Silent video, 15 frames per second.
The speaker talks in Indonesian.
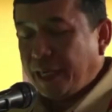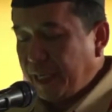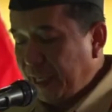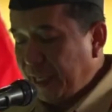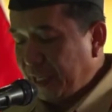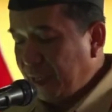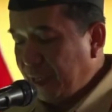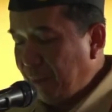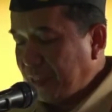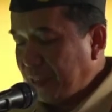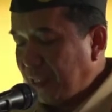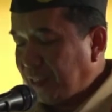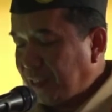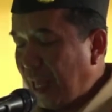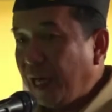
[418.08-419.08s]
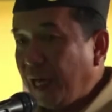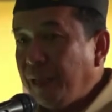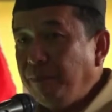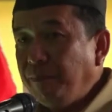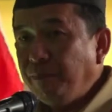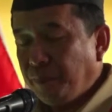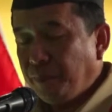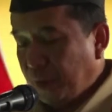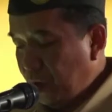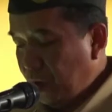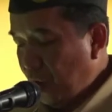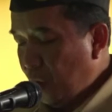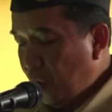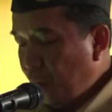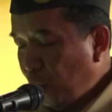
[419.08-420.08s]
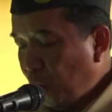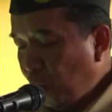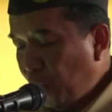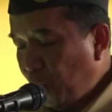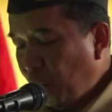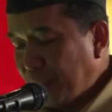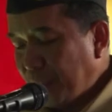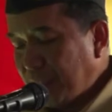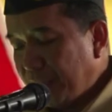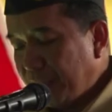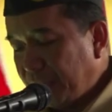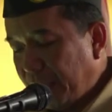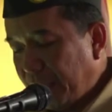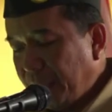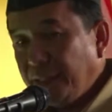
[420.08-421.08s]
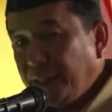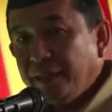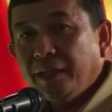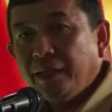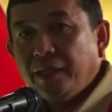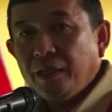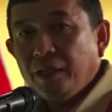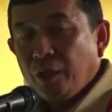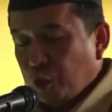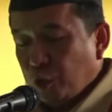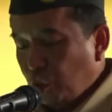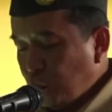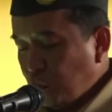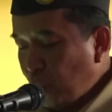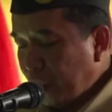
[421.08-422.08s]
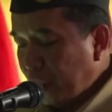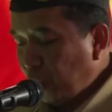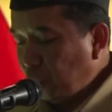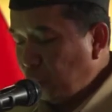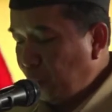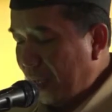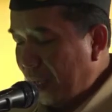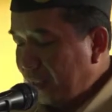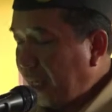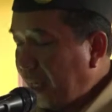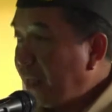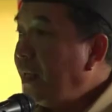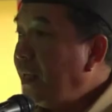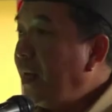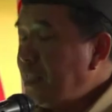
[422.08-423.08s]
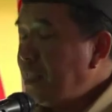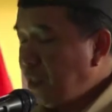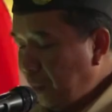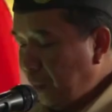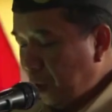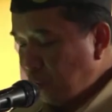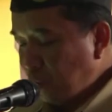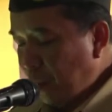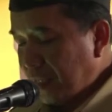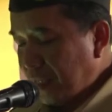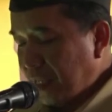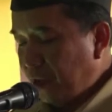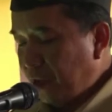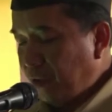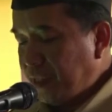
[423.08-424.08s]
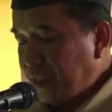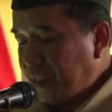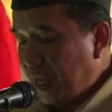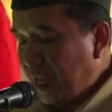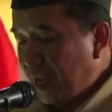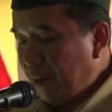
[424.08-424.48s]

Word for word: didik di majelis taklim, pondok-pondok pesantren, Tujuannya untuk mengatakan generasi penerus bangsa Indonesia